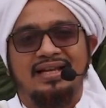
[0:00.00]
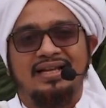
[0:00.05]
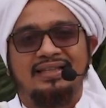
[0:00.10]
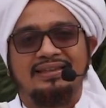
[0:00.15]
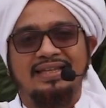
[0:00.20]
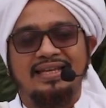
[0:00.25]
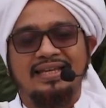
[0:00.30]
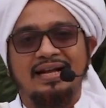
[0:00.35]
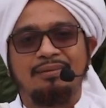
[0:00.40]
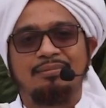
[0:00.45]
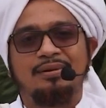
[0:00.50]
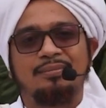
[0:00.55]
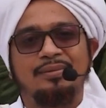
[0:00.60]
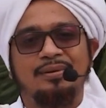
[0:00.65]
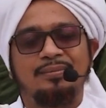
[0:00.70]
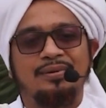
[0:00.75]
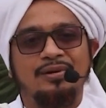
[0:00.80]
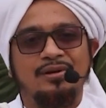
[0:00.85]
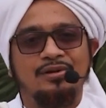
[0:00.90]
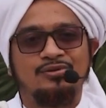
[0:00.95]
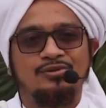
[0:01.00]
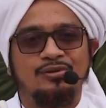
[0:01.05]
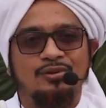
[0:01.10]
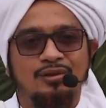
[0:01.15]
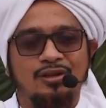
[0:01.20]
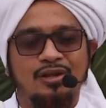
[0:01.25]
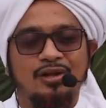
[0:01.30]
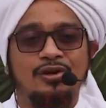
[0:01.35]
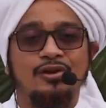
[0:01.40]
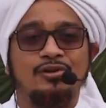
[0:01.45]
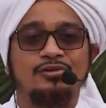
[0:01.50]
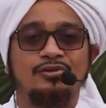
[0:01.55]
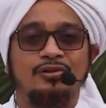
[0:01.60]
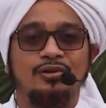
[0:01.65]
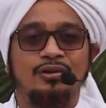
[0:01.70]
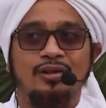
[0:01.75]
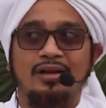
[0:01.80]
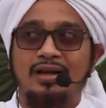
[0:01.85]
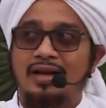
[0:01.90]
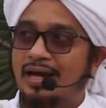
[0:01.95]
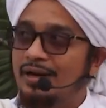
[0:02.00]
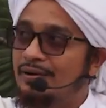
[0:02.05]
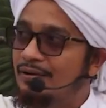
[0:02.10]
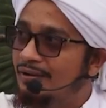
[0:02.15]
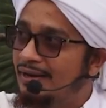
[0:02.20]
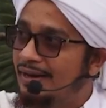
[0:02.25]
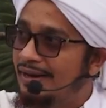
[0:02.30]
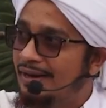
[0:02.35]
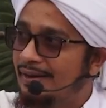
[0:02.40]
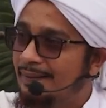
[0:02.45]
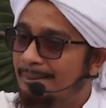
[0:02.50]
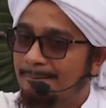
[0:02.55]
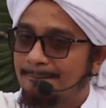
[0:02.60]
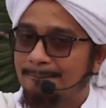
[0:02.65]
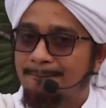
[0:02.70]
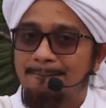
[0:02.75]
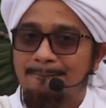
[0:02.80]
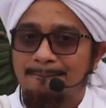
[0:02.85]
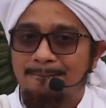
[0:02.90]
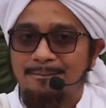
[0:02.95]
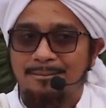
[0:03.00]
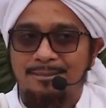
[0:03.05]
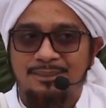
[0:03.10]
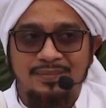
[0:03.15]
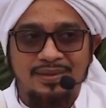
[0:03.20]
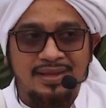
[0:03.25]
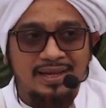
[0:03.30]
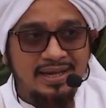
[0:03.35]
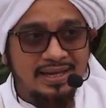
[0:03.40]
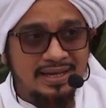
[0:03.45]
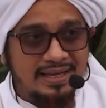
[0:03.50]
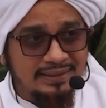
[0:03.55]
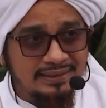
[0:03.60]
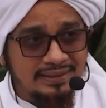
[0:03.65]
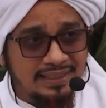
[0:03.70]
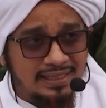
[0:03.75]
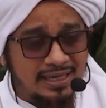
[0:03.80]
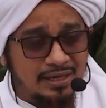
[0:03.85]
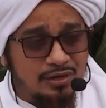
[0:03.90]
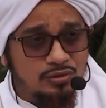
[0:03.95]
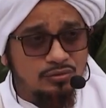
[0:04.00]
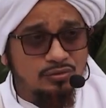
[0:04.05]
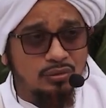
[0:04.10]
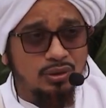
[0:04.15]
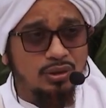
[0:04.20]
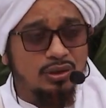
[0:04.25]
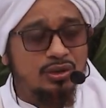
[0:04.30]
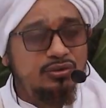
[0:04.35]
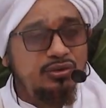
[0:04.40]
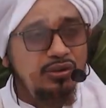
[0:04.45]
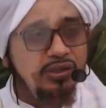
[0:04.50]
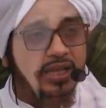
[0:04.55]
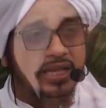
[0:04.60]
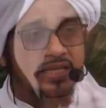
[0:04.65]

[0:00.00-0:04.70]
Ketika bermimpi Rasulullah, Rasulullah nggak noleh. Ketika Rasulullah